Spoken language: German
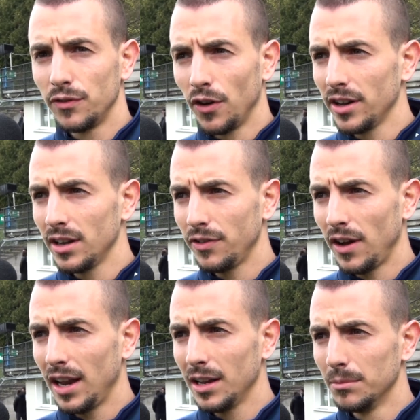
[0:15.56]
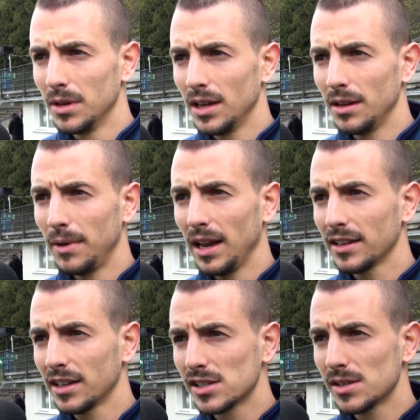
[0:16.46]
vorne vor allem. Ähm,
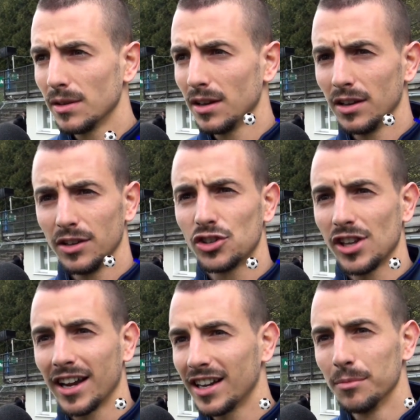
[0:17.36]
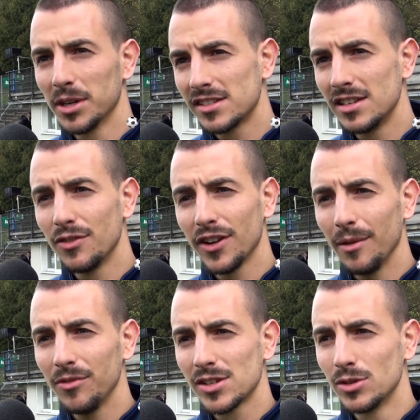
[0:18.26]
allerdings äh, ist eigentlich immer das Ziel, von der
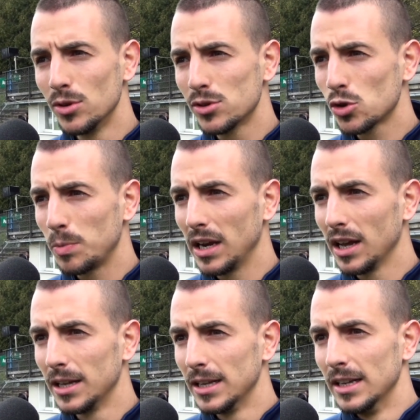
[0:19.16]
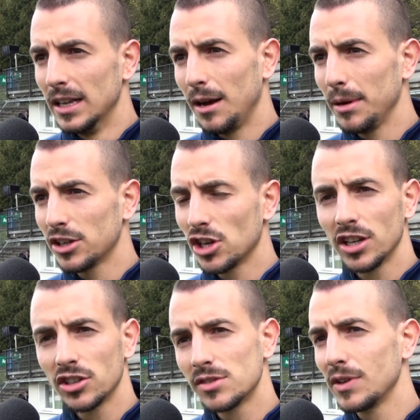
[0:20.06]
Abwehr zu Null zu spielen. Aber
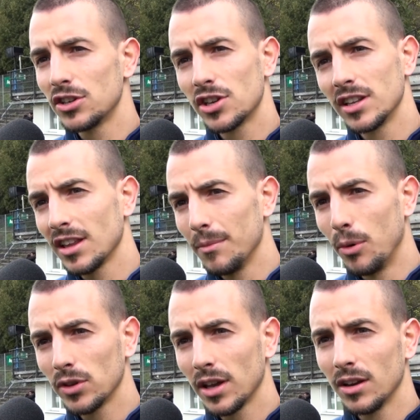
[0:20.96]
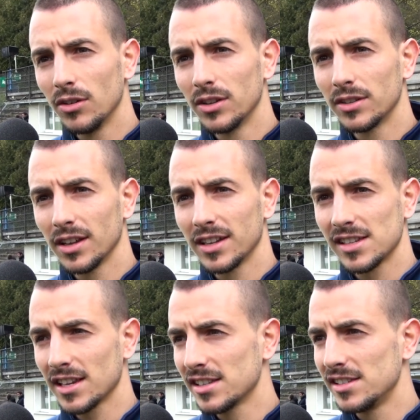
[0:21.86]
letztendlich ist das Wichtigste die drei Punkte und äh, der
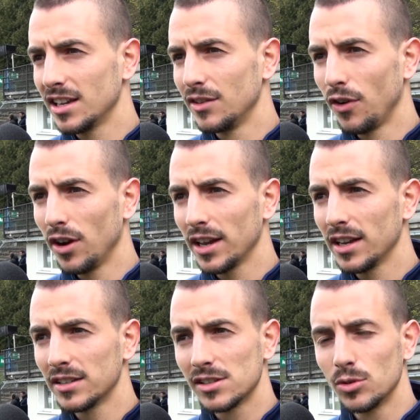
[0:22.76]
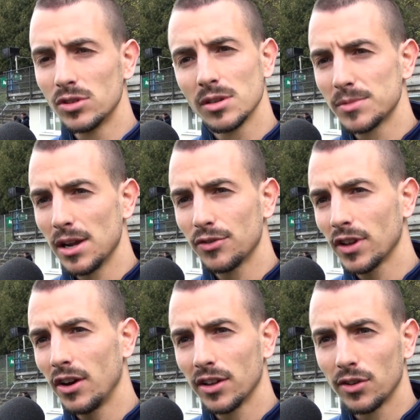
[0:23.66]
sechste Sieg in Folge. Das tut unserem
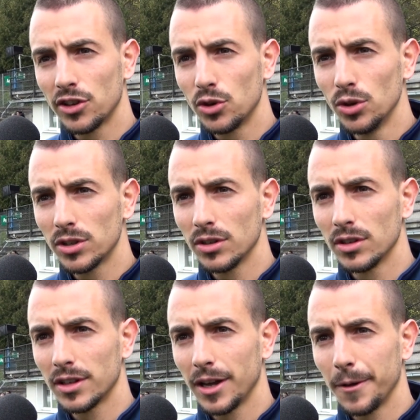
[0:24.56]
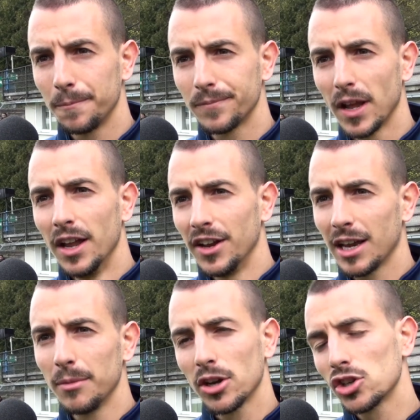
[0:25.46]
Selbstvertrauen natürlich gut und äh, da
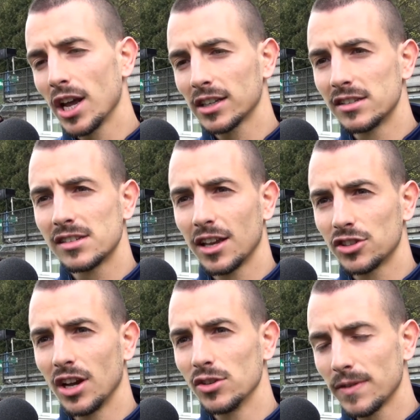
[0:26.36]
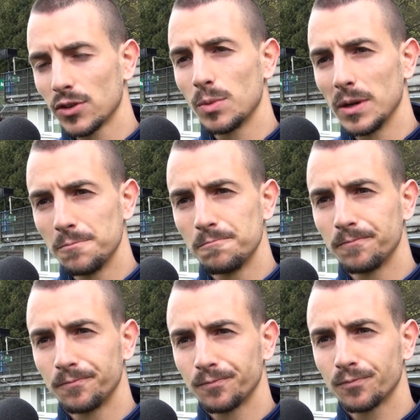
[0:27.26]
gehen wir gestärkt ins nächste Auswärtsspiel.
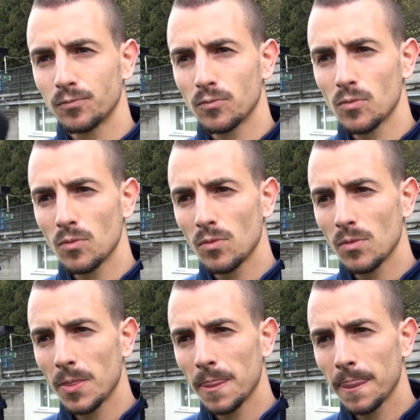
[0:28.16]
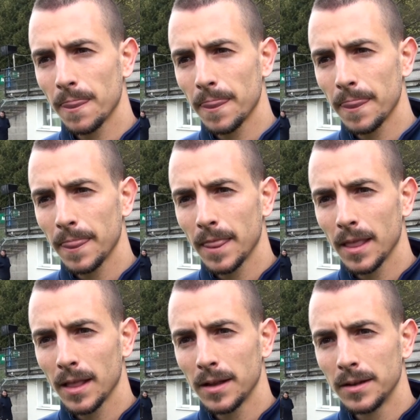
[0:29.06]
Was für ein Spiel hast du
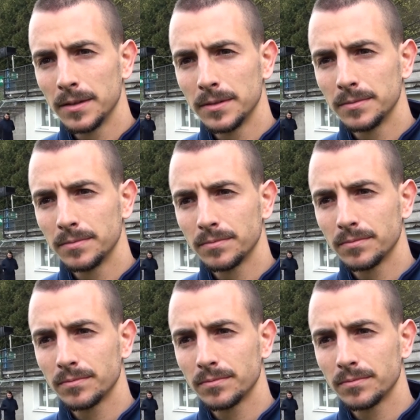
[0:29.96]
heute erlebt?